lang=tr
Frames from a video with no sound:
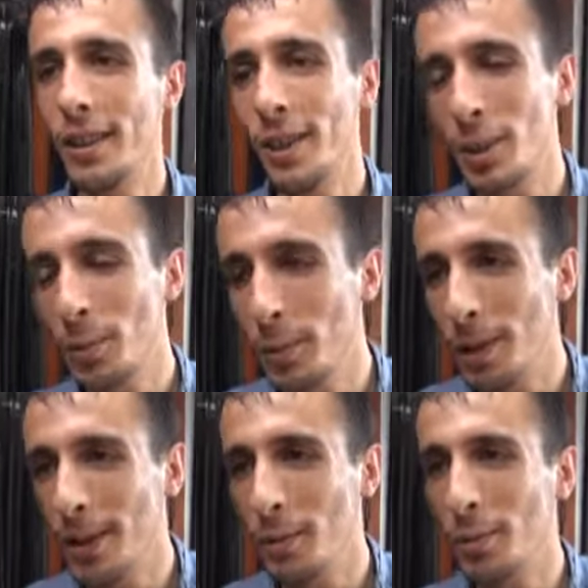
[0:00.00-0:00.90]

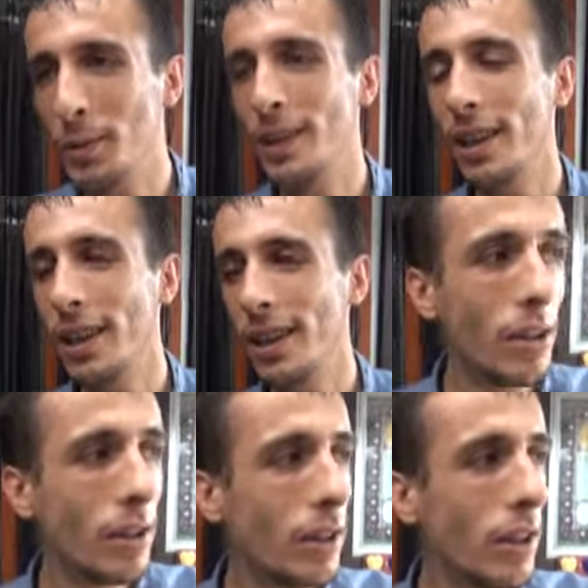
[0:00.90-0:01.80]
karışmamakta bu mesele.
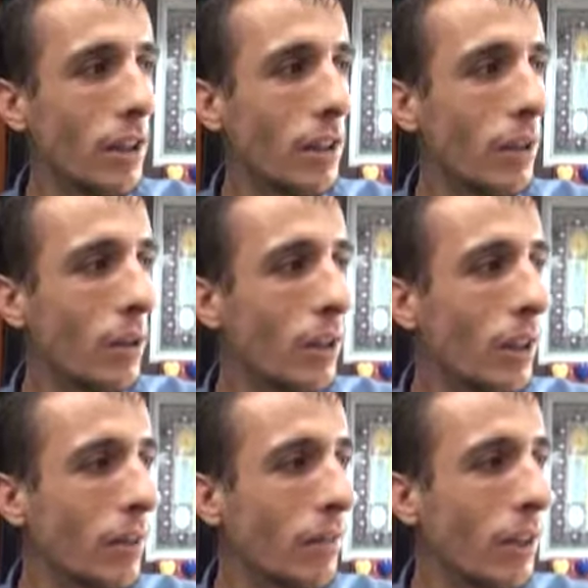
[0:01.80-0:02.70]
Yani
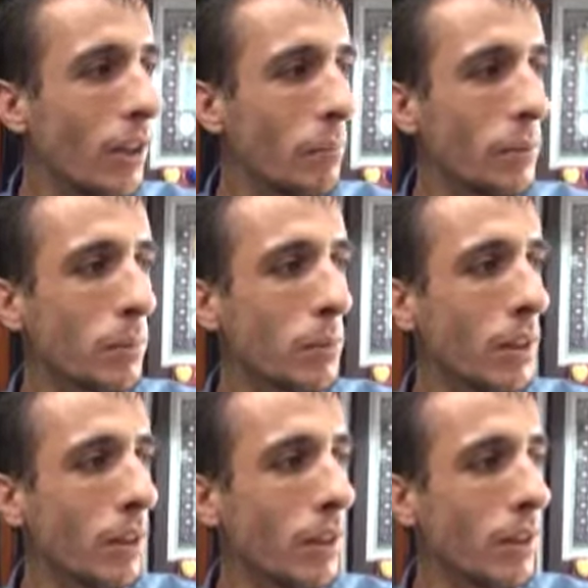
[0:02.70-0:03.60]
örnek vereyim biz
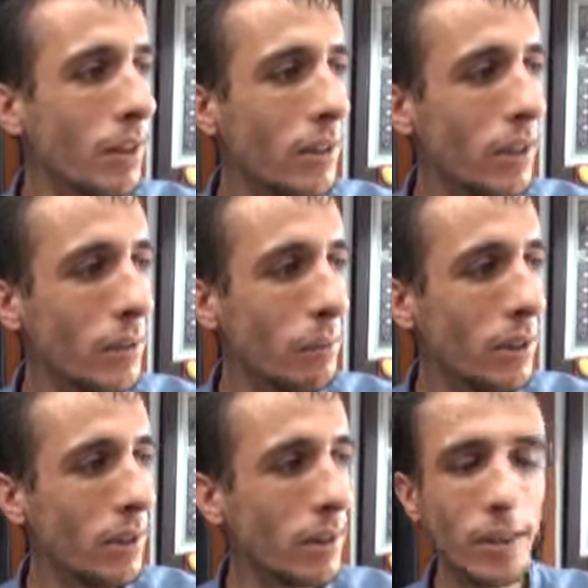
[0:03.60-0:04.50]
burada diyelim
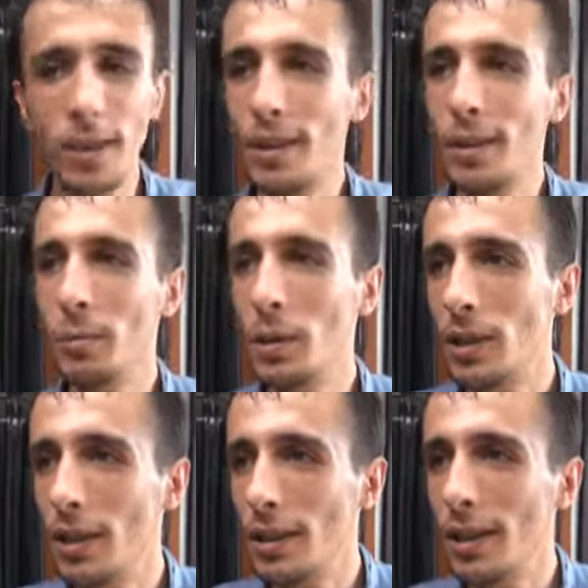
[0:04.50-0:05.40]
bir hırsızlık
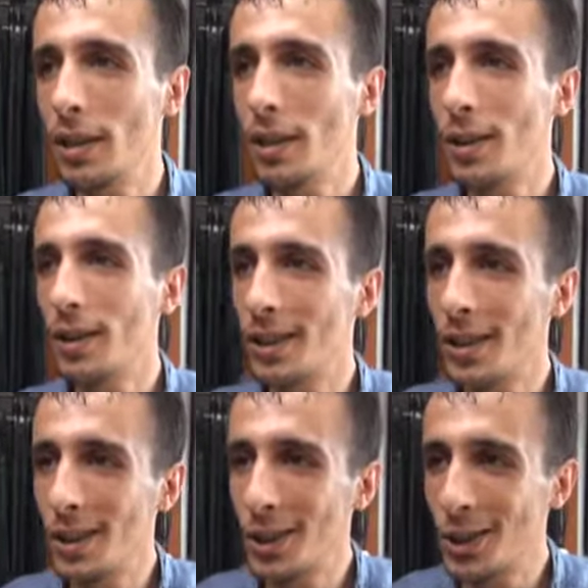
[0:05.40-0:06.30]
meselesine
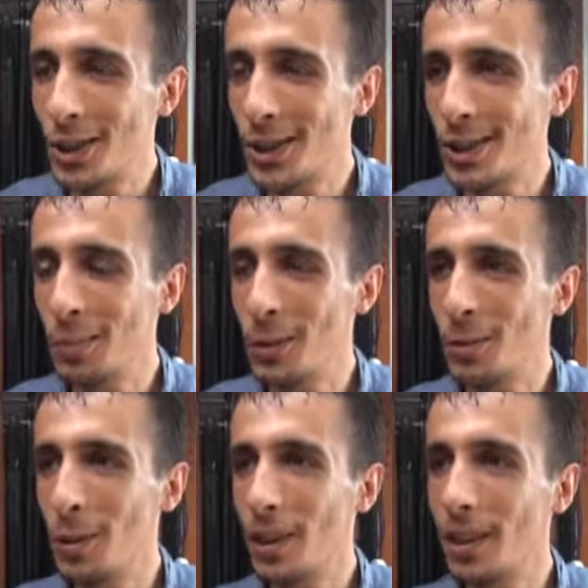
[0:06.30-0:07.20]
karşı
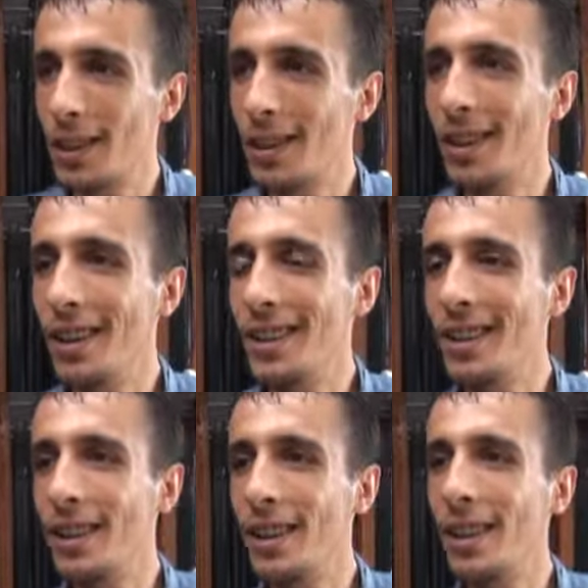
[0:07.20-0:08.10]
çıktığımız vakit
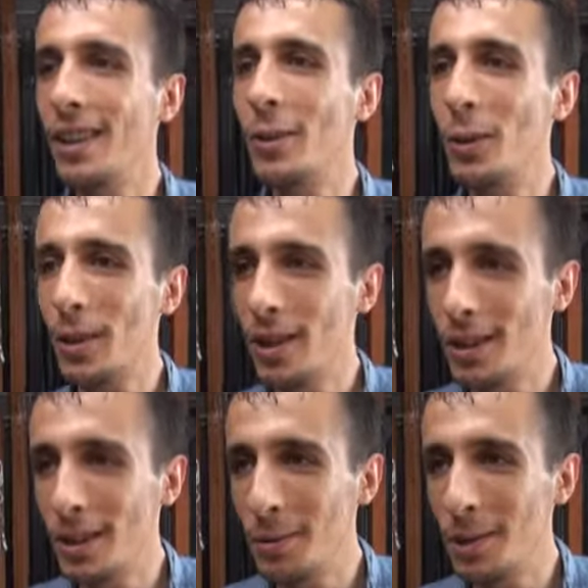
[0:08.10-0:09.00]
anında
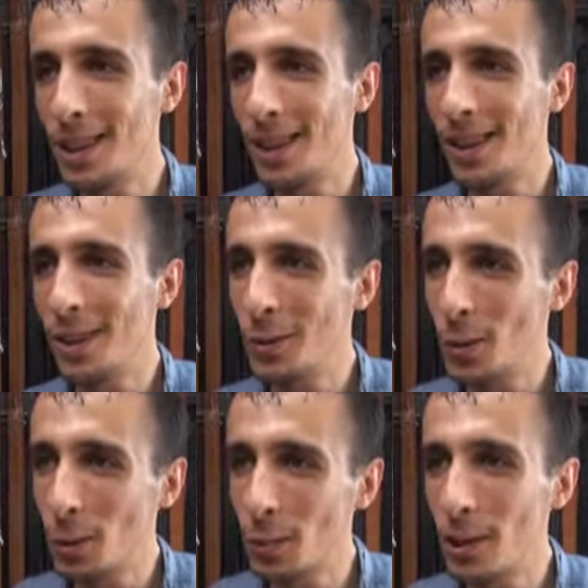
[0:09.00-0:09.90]
organize bir şekilde
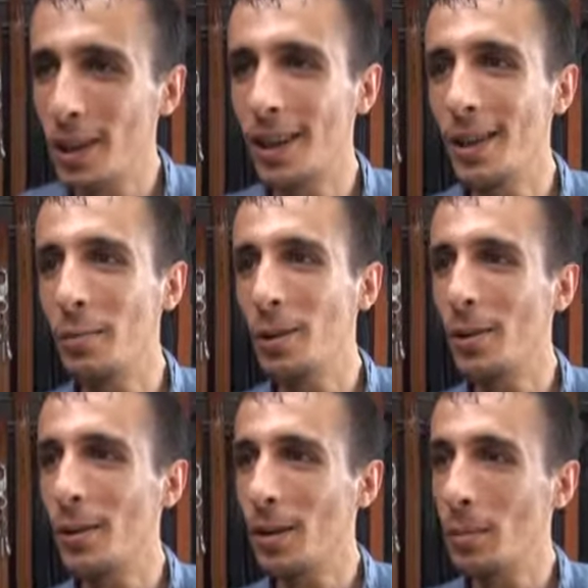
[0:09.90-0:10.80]
üstümüze
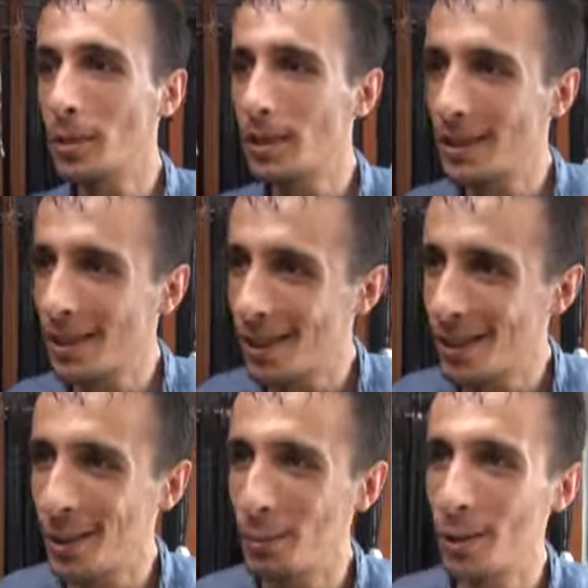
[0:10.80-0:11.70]
gelebiliyorlar, bize
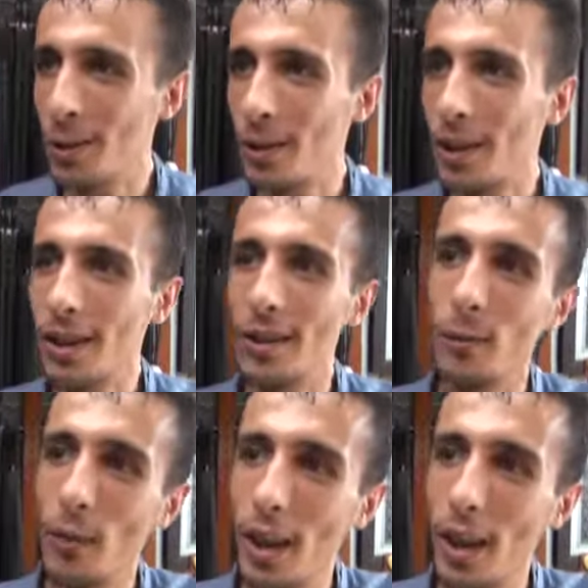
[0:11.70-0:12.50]
saldırabiliyorlar.